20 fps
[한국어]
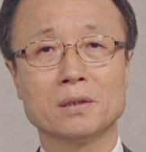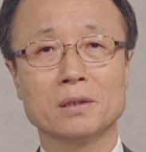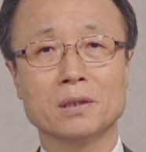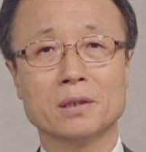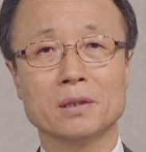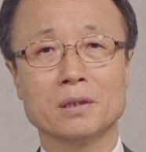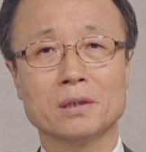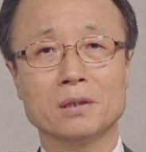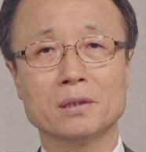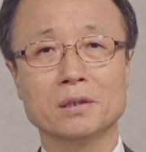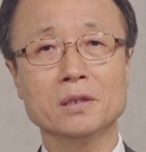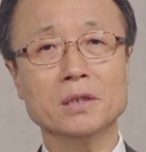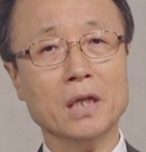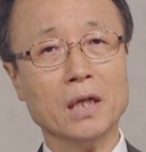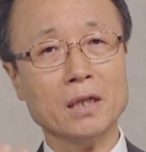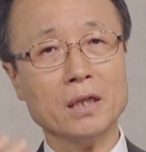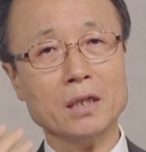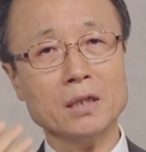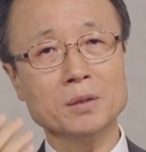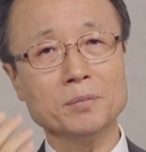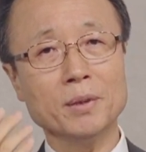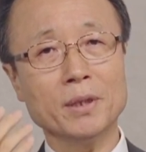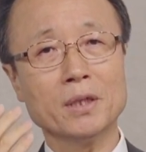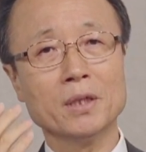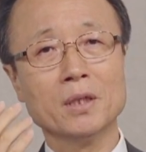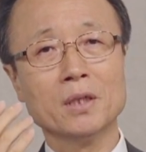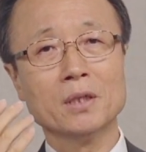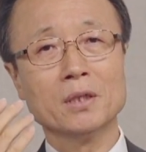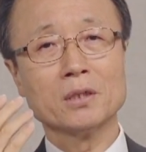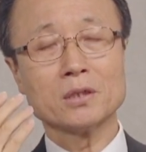예. 이게
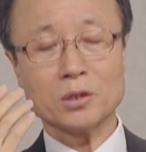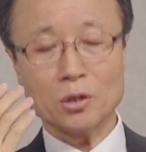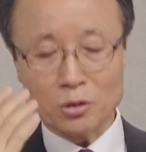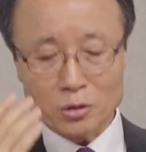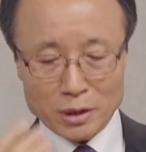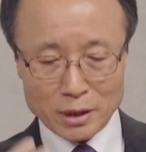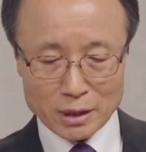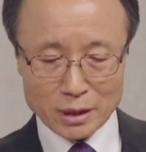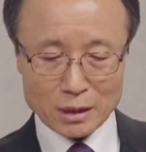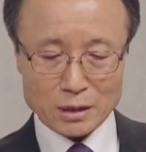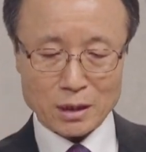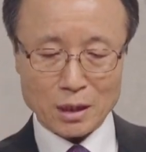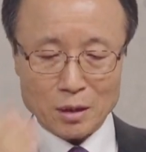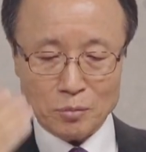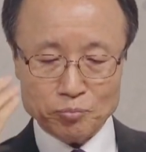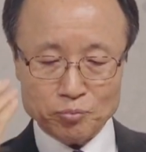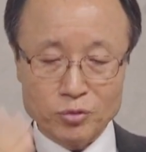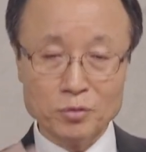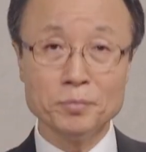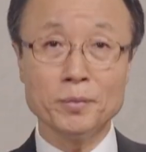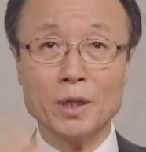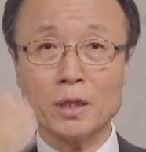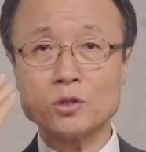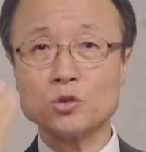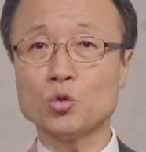하나님의 성경에 나타난 분명한